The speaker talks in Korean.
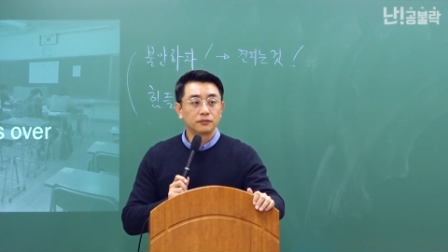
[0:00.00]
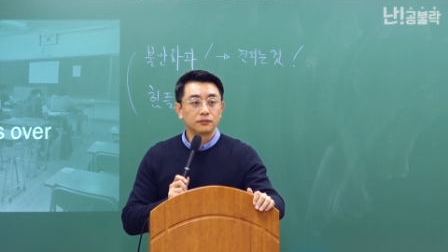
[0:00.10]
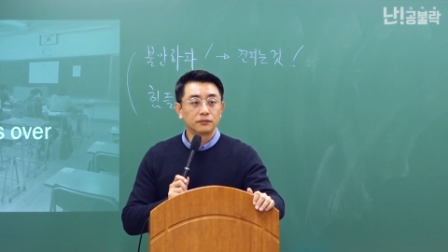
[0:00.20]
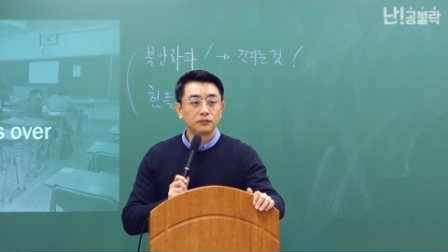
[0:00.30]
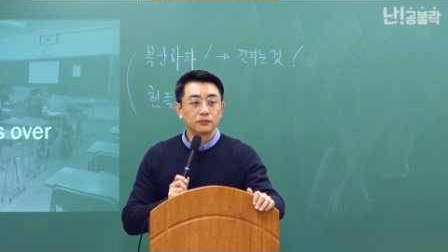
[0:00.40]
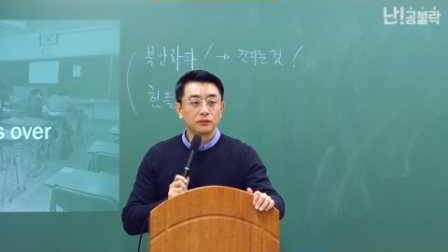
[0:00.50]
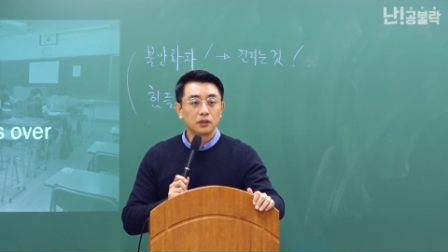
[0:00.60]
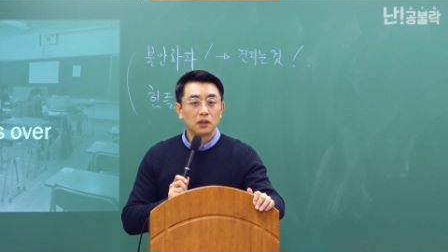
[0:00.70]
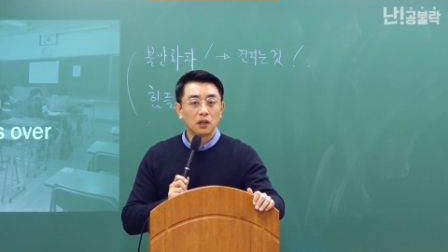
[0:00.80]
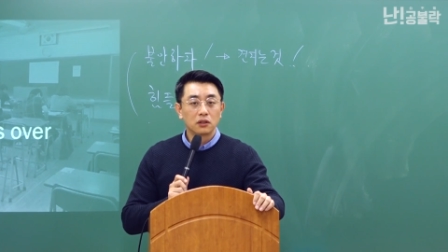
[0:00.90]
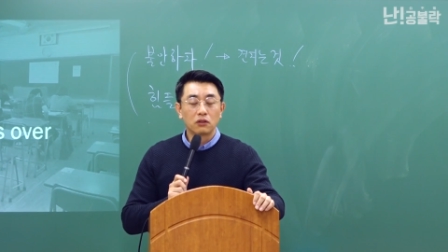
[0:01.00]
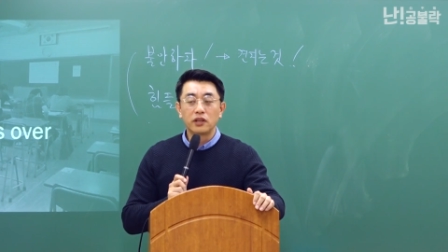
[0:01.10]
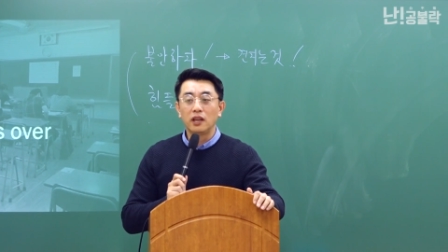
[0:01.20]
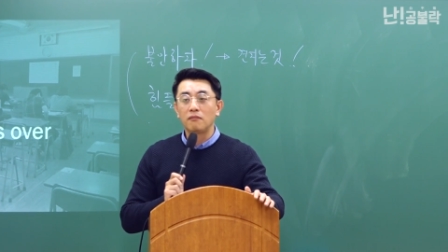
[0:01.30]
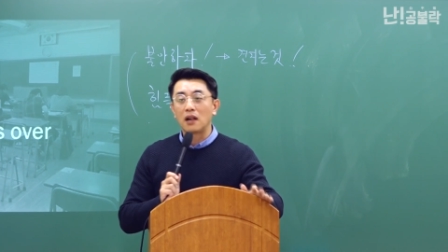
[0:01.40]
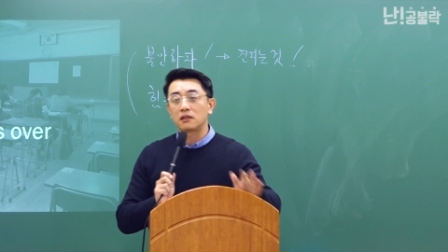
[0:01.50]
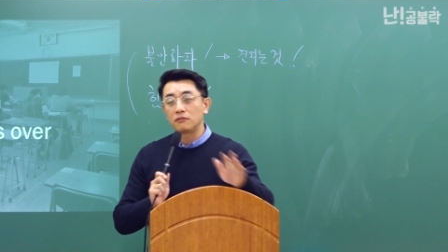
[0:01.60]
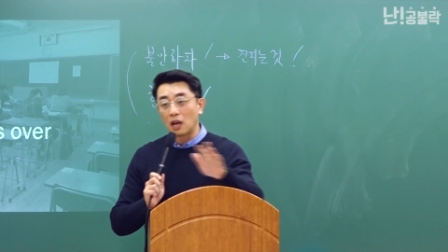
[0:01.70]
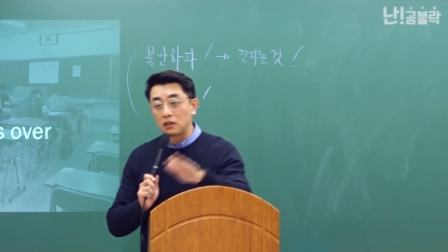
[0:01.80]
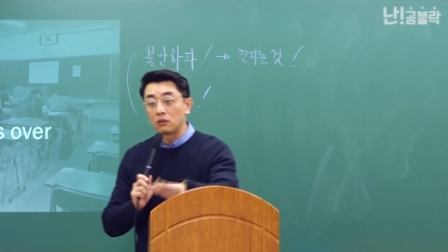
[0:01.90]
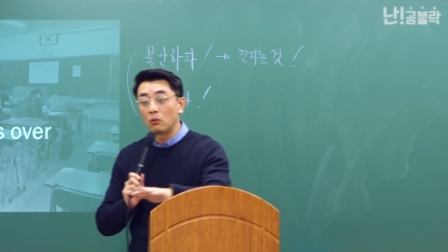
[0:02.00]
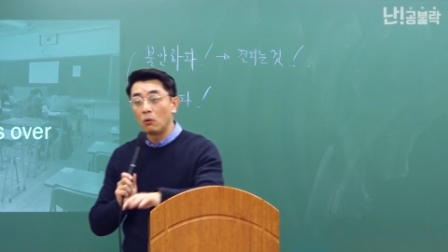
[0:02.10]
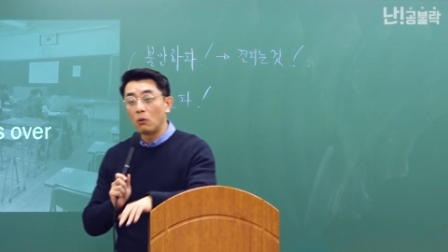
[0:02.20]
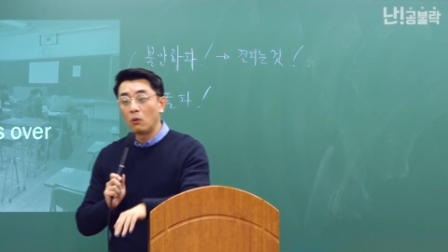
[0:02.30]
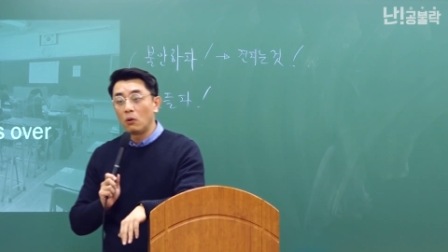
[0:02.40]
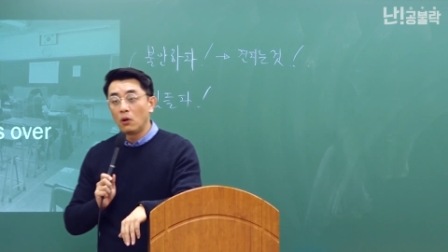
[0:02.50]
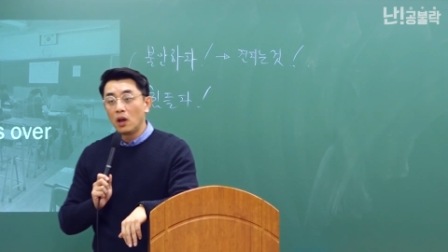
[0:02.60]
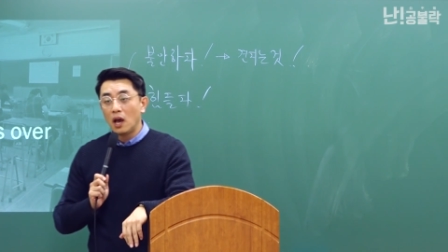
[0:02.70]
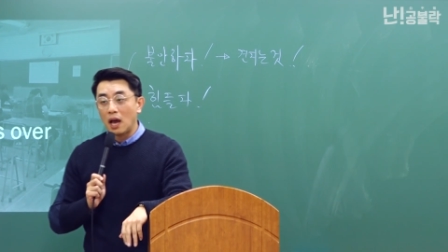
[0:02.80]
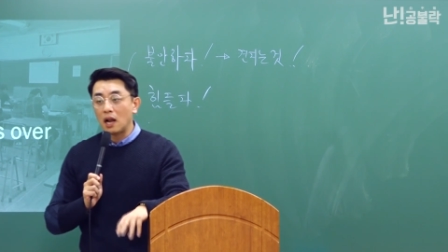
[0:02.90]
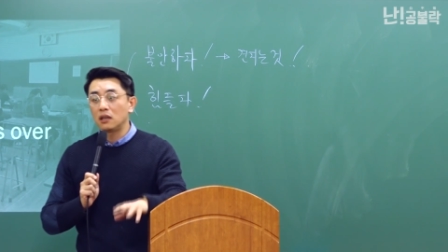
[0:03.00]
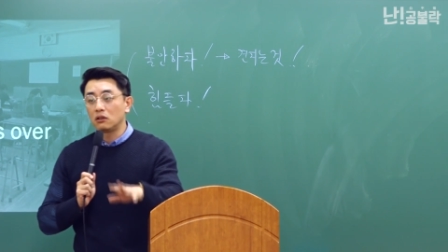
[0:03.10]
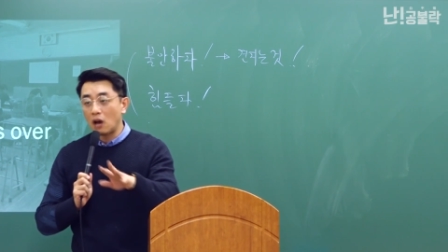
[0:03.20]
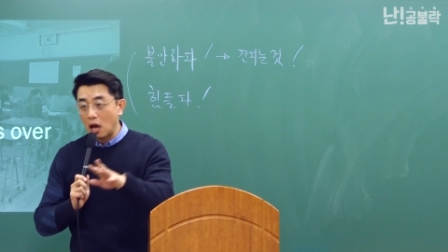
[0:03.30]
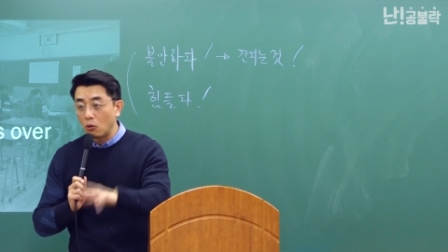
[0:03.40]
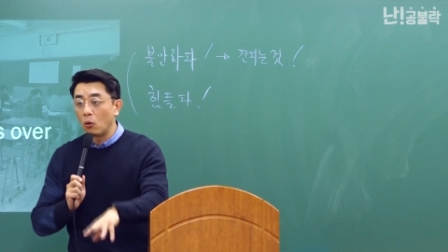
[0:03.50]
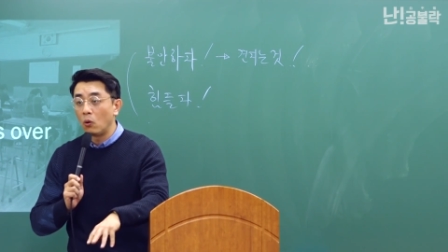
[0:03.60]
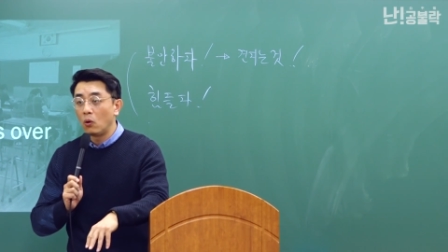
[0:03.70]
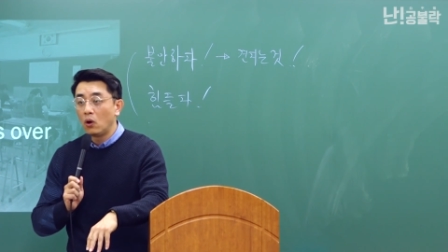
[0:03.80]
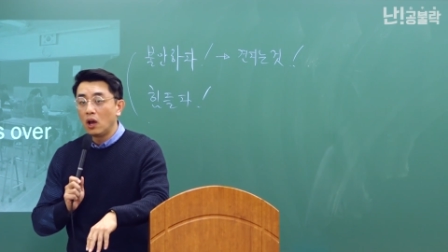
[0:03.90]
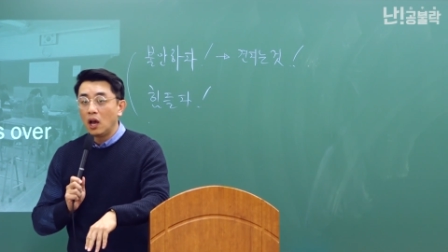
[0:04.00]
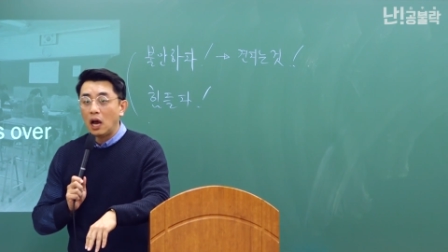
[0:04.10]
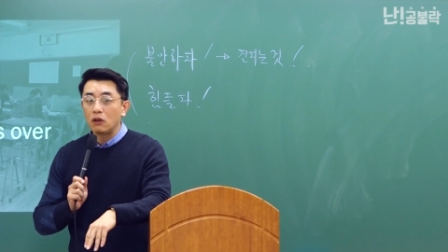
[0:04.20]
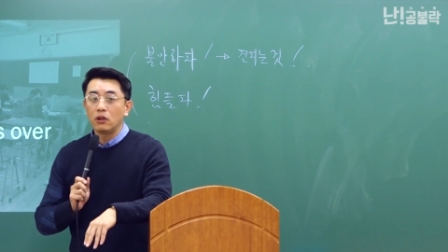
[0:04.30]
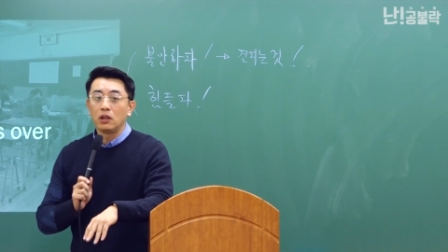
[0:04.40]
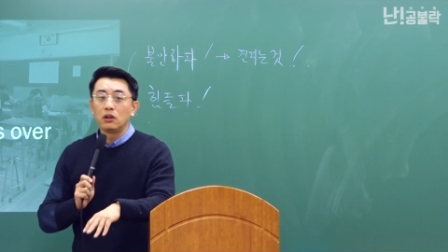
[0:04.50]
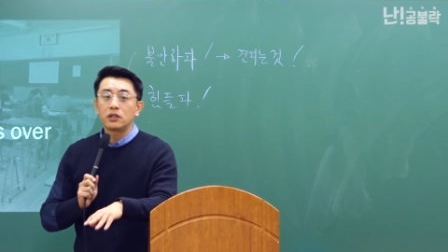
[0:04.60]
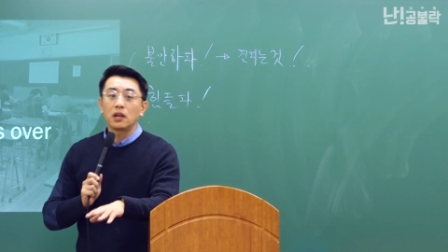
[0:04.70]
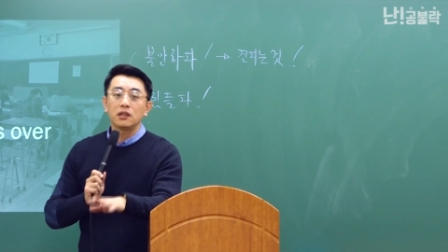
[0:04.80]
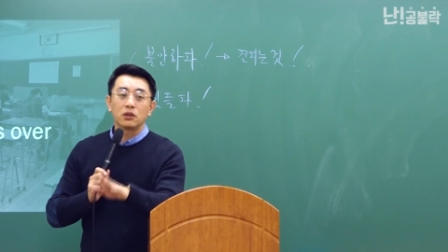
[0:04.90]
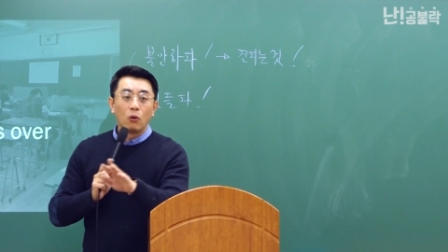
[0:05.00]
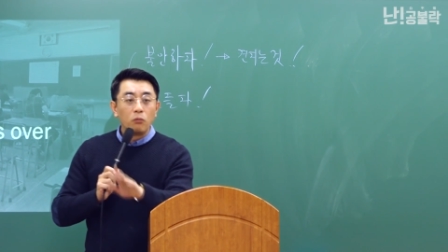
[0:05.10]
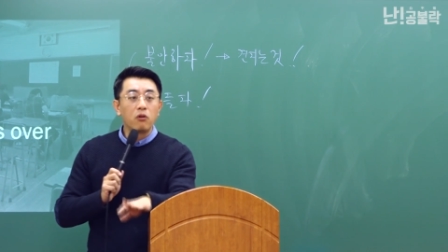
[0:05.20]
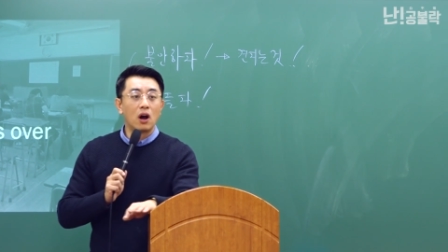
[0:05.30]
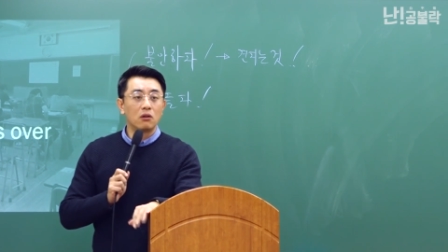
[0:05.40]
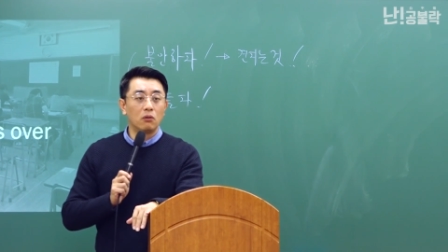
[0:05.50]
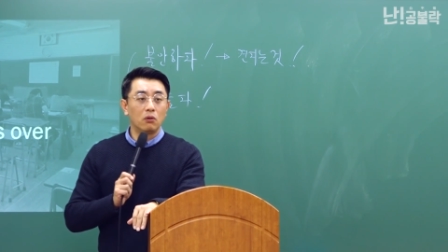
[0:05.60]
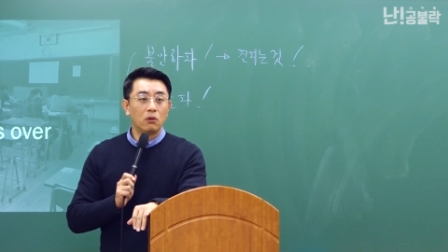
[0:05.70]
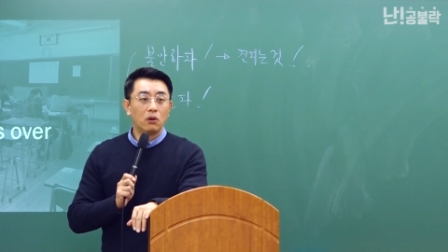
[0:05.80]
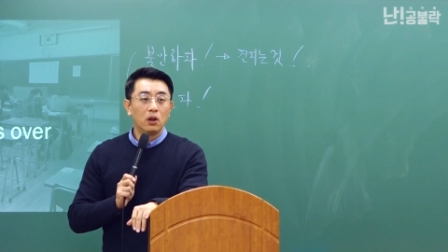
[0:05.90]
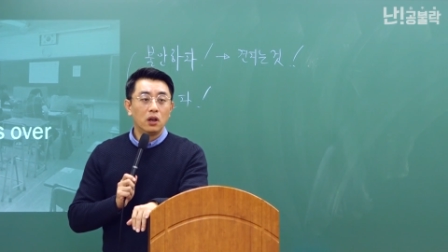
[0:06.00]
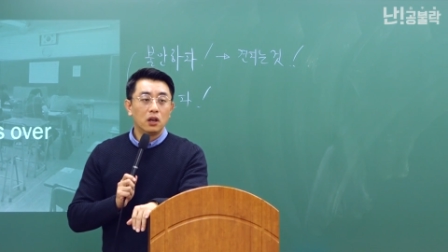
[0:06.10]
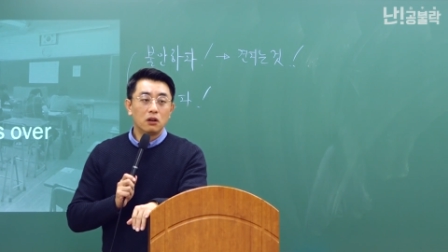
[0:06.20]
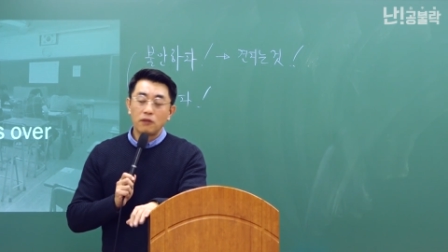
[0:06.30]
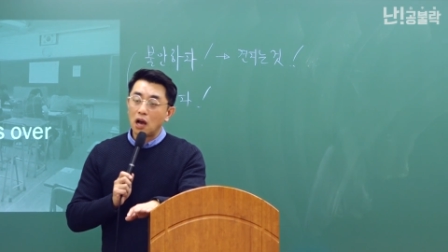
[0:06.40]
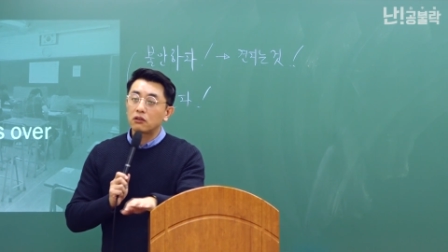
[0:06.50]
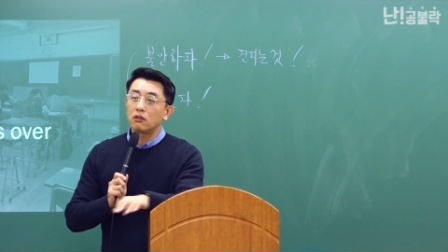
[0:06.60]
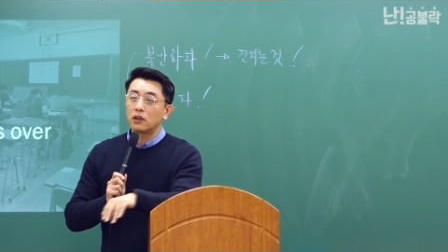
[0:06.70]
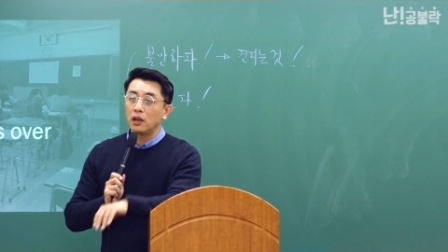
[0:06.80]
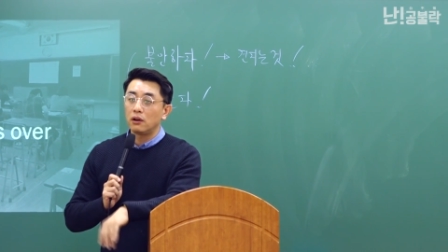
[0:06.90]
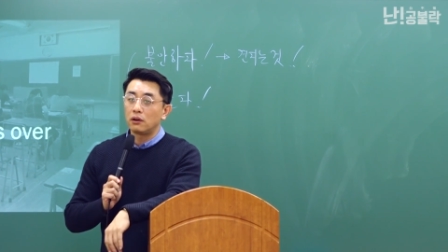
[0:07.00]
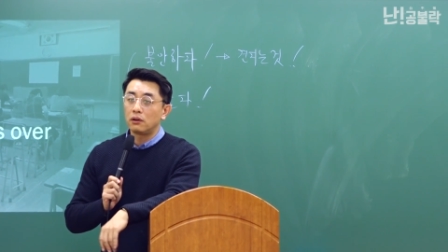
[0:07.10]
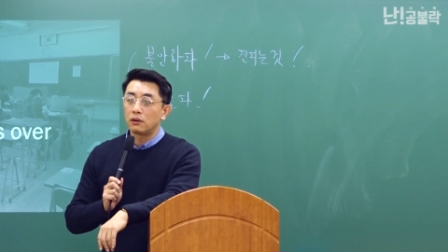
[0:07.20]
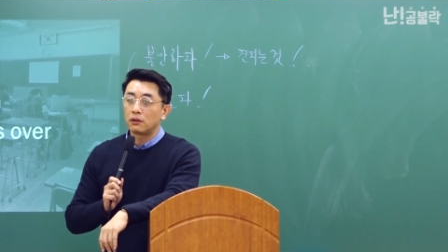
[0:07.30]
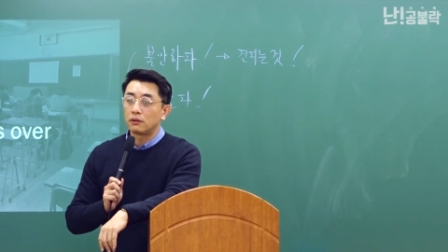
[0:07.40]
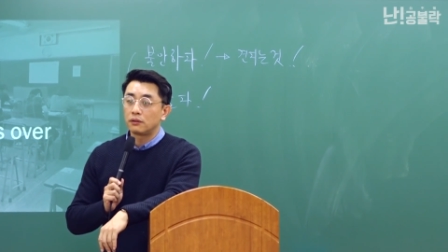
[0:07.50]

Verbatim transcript: 음. 선생님 말씀 잘 듣고 하라는 거 하고 하루에 10시간씩 공부하고 이러면 합격해요.